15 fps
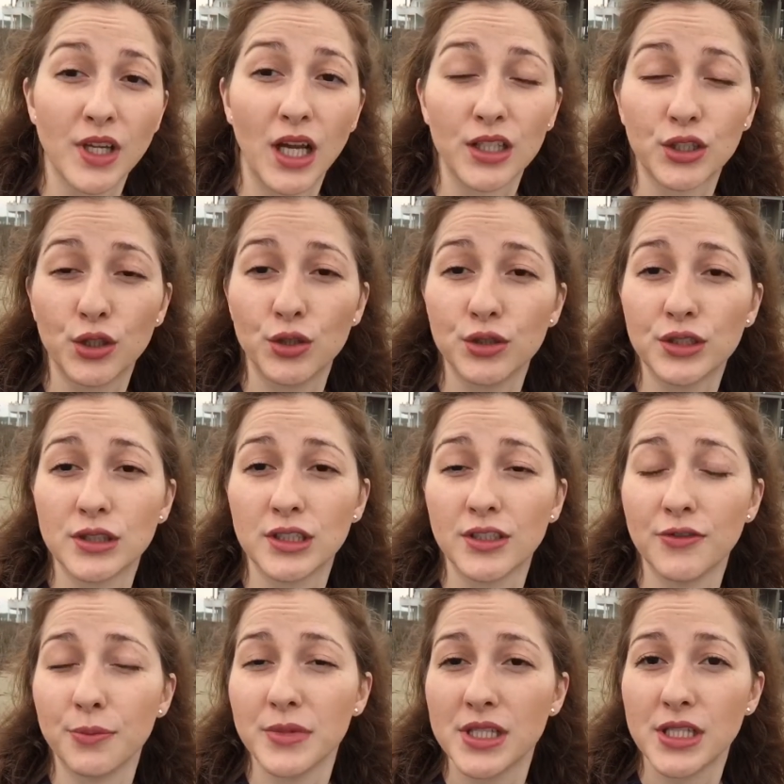от
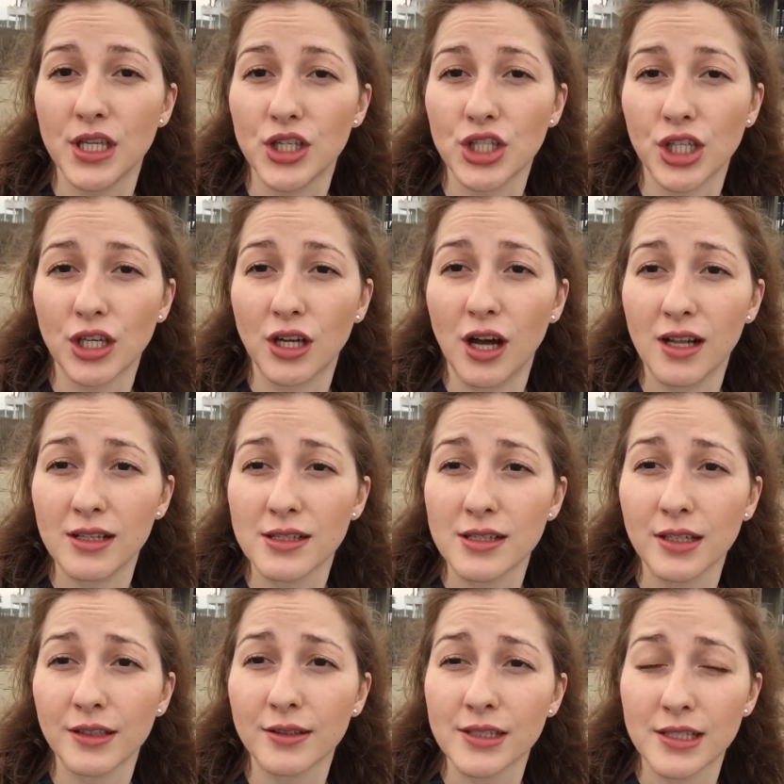Хьюстона, в местечке
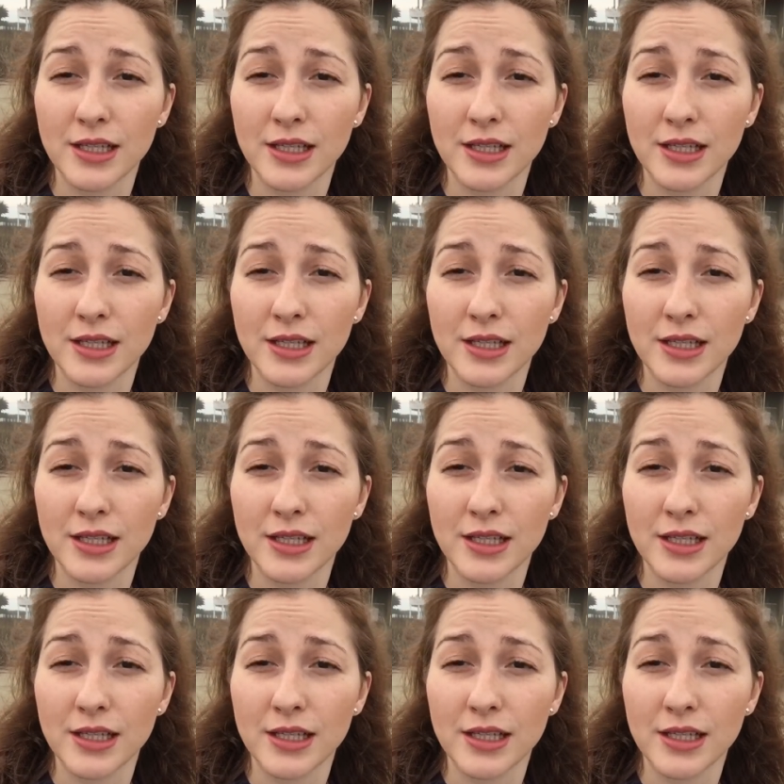Галстон.